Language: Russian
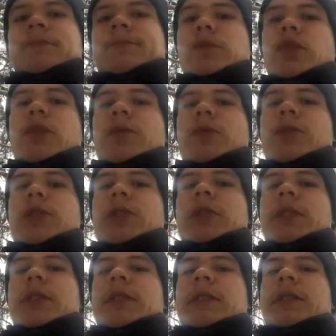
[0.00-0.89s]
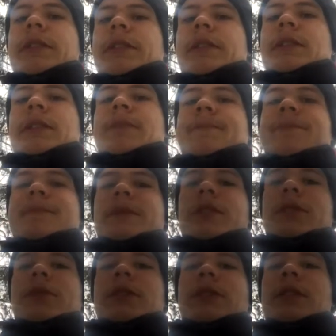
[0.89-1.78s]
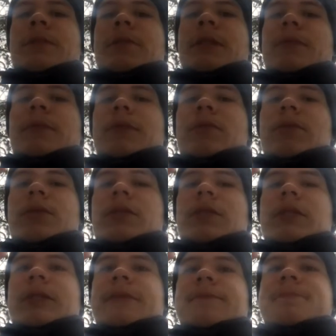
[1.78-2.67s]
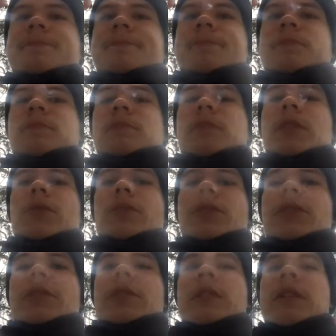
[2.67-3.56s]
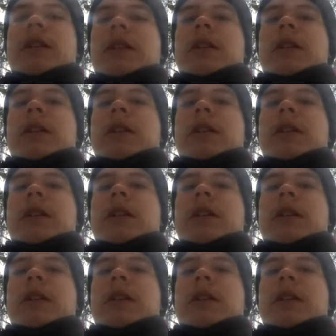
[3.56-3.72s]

Ну, не очень это сигареты. И вот эта прима тоже, она не очень.